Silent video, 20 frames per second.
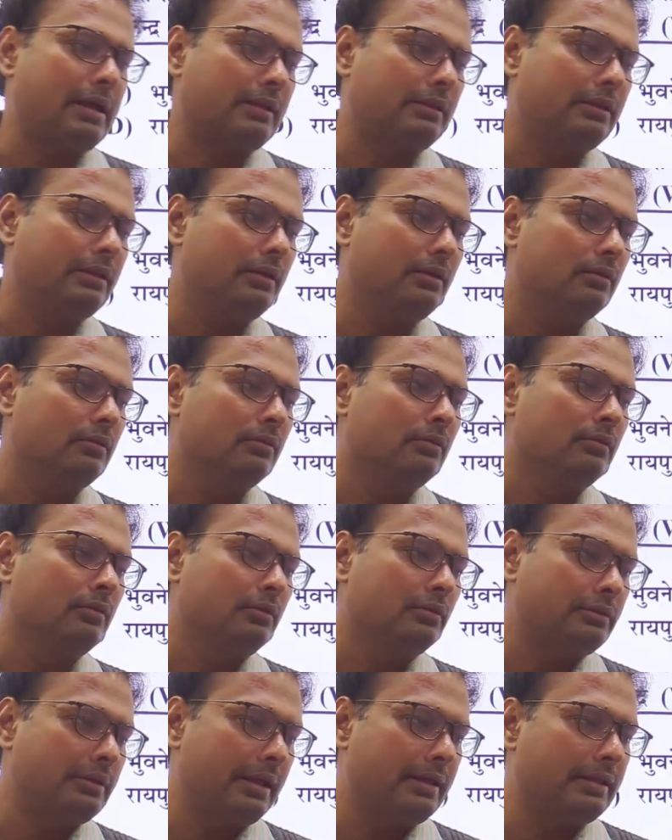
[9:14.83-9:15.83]
साथी
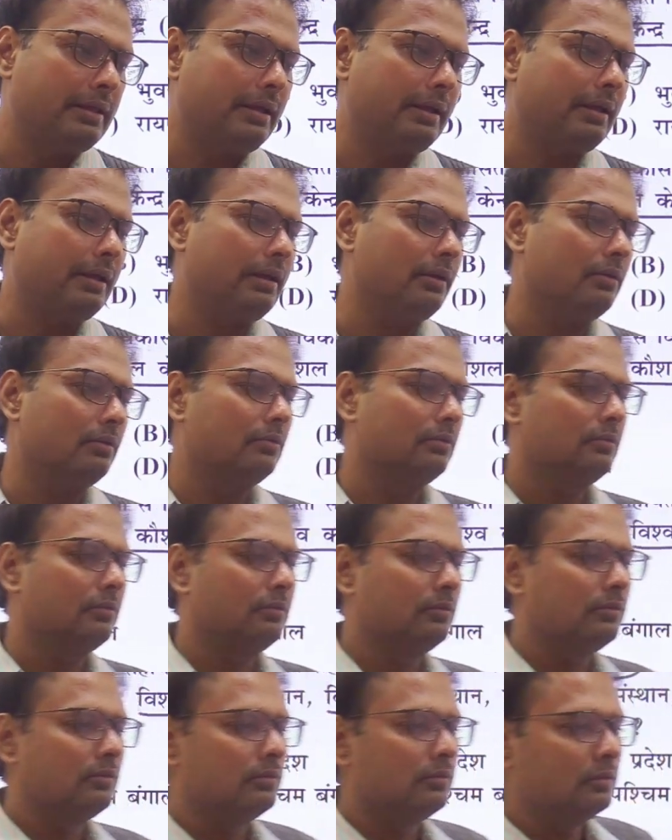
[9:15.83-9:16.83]
सही दे रहे हैं
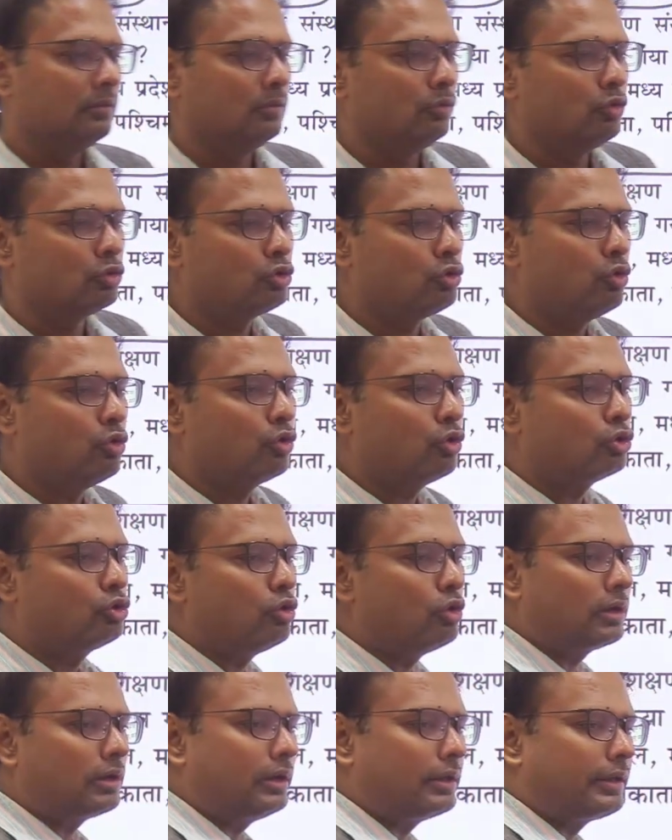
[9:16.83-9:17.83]
कुछ लोगों को
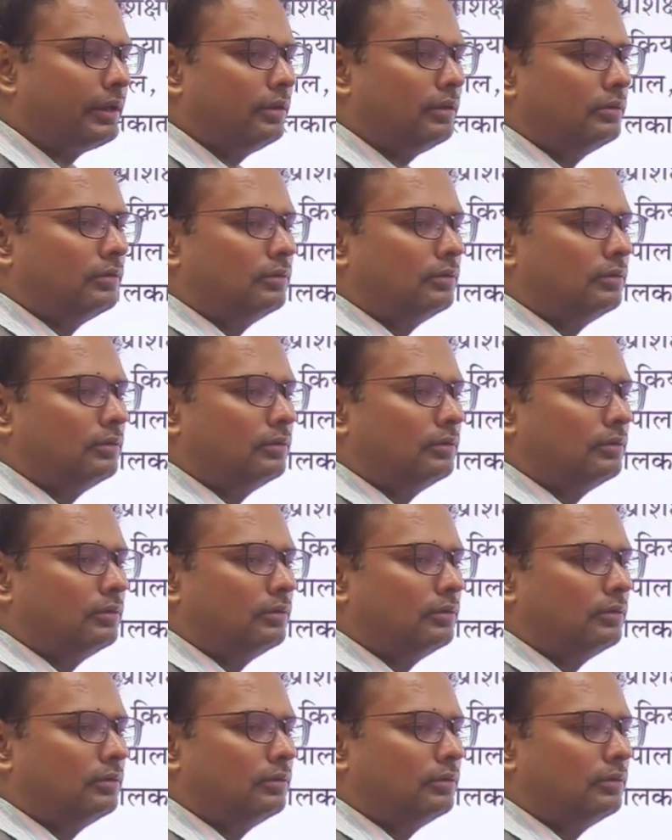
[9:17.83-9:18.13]
छोड़ करके